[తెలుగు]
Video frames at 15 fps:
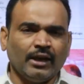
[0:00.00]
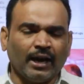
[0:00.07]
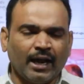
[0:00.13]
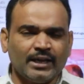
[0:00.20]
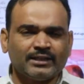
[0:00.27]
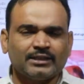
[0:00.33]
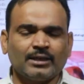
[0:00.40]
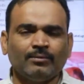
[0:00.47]

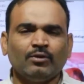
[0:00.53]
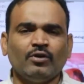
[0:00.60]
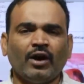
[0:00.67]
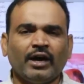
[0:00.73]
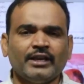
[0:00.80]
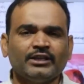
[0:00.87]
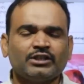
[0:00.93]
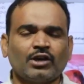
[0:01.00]
రాష్ట్రంలో
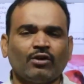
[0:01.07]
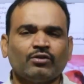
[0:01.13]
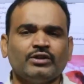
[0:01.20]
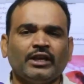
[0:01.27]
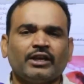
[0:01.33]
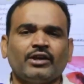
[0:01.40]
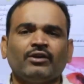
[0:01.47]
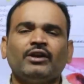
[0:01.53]
హరీష్ రావుకు
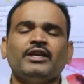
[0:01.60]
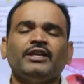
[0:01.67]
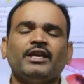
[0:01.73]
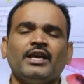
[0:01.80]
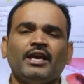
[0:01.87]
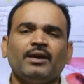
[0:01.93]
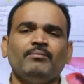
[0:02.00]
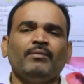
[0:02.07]
దగ్గరున్న
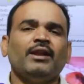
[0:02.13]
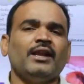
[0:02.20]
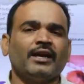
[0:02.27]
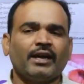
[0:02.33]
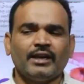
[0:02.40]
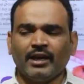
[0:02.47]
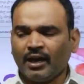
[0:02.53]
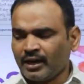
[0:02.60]
ఏ
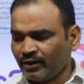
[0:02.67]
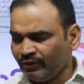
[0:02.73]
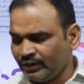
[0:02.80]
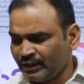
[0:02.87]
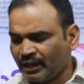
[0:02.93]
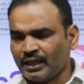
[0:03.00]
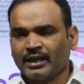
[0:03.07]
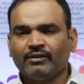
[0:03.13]
ఎమ్మెల్యేకైనా అక్కడ
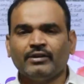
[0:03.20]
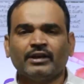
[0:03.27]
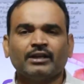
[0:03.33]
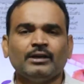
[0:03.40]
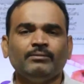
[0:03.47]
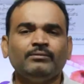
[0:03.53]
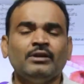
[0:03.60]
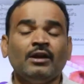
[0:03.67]
వ్యతిరేక
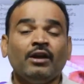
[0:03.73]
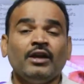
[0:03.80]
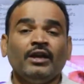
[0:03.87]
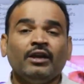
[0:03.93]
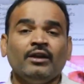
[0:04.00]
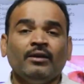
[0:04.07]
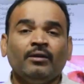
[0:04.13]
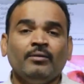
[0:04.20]
వర్గం
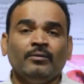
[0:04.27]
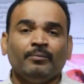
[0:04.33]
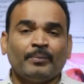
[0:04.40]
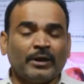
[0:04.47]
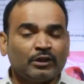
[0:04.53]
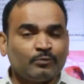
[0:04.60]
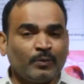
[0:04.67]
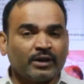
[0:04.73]

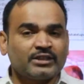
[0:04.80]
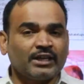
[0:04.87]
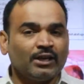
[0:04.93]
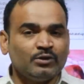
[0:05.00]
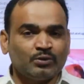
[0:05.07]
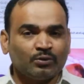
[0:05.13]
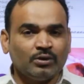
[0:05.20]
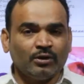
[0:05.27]
ప్రతిపక్షాల
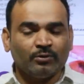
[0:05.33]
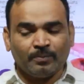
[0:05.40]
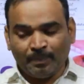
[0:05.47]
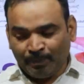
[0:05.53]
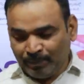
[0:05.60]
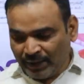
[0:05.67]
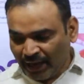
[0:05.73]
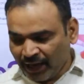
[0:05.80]
నుంచి ఉండదు
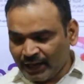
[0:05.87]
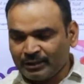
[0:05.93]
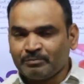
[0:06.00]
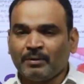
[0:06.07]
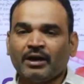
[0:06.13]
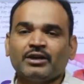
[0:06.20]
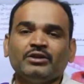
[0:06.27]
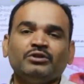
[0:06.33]
బీఆర్ఎస్
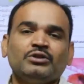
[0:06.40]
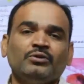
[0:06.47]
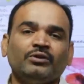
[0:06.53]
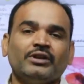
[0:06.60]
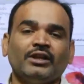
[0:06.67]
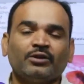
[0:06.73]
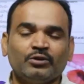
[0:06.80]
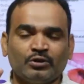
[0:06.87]
పార్టీ నుంచే
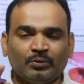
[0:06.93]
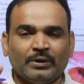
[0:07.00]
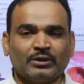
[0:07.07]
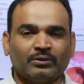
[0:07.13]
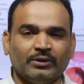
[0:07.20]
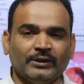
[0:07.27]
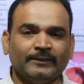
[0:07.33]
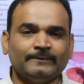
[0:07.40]
ఉంటుంది
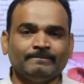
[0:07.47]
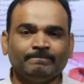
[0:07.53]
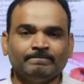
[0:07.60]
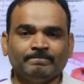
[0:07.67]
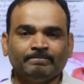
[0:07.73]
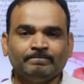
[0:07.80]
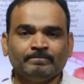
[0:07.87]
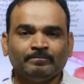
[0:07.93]
గుర్తుపెట్టుకోండి
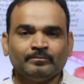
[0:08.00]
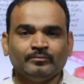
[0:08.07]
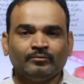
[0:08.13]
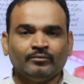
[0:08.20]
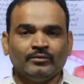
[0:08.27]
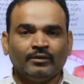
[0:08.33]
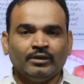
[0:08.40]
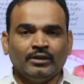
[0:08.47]

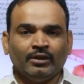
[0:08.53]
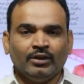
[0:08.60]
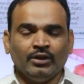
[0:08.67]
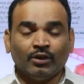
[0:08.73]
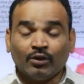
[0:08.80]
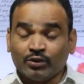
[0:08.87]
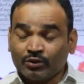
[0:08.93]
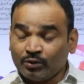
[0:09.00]

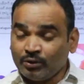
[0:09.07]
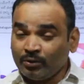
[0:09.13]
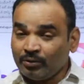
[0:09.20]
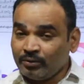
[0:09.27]
ఈరోజు